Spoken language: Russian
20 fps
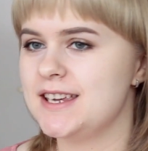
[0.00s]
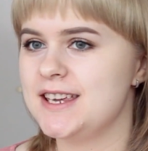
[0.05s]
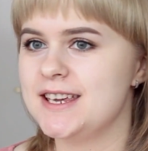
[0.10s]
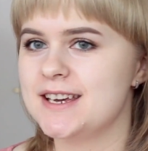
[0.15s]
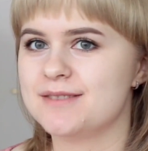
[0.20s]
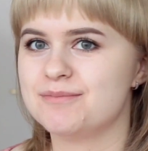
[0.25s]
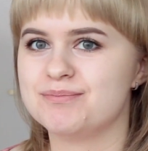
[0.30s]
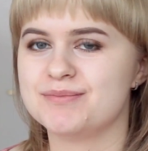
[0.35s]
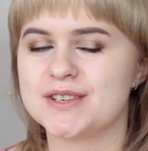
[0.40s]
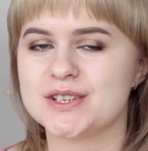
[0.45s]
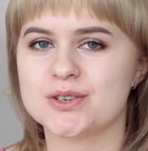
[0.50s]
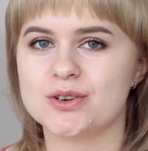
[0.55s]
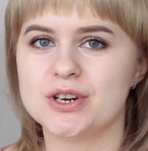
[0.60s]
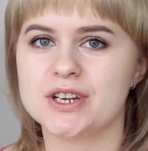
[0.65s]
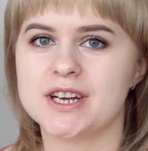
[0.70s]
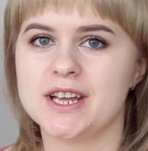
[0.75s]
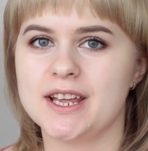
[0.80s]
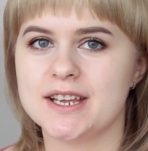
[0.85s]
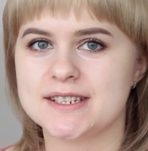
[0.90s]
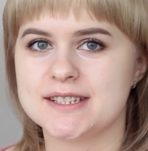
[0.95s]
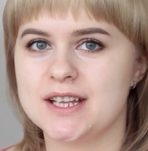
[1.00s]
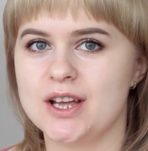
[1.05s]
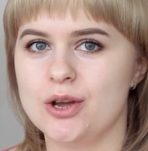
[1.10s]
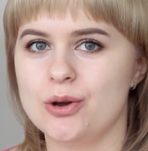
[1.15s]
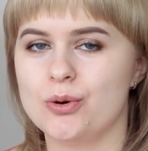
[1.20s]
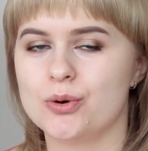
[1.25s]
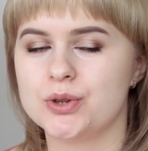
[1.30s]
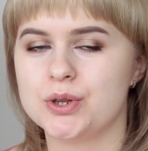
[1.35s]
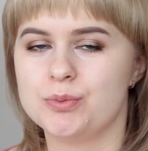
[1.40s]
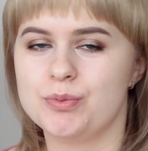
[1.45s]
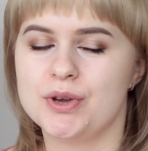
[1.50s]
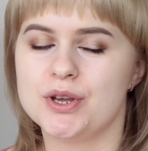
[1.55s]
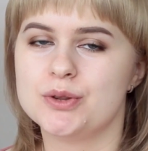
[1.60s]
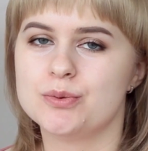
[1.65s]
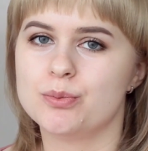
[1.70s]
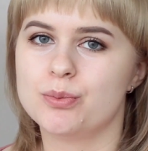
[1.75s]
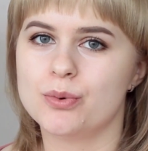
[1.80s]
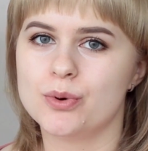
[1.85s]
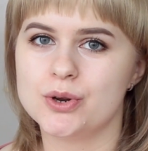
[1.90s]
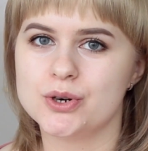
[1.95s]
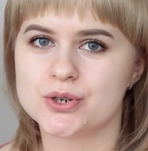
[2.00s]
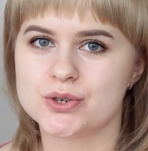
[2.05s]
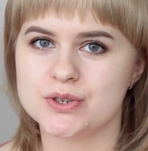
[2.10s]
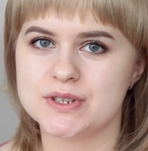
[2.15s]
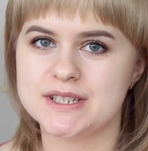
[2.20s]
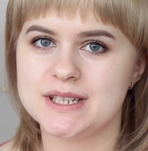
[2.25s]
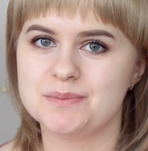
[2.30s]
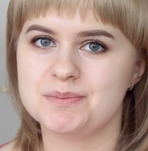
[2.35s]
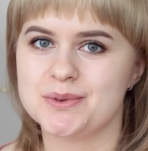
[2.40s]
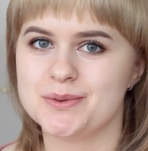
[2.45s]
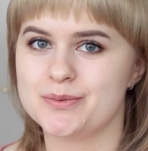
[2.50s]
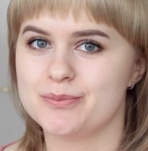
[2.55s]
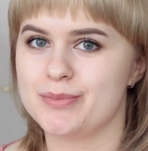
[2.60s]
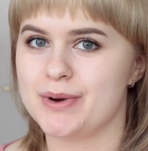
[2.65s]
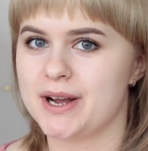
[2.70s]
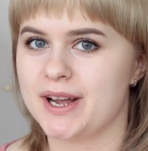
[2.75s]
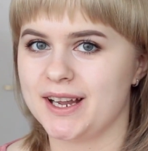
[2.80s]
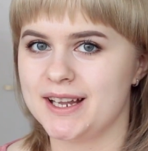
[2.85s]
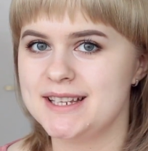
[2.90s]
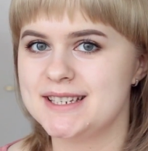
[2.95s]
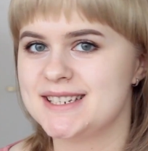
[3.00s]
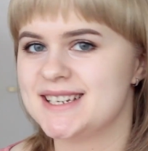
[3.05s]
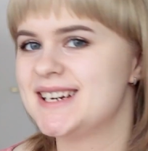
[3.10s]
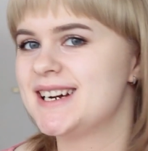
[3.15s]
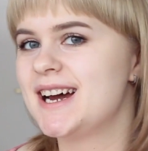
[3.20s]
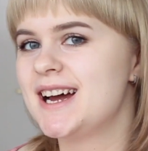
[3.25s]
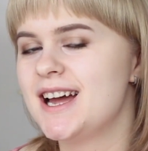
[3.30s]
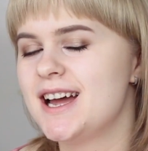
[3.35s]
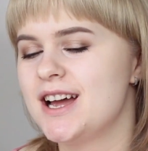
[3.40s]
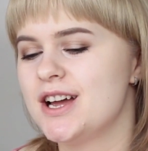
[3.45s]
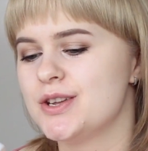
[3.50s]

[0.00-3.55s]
и, насколько я знаю, он имеет большую степень покрытия,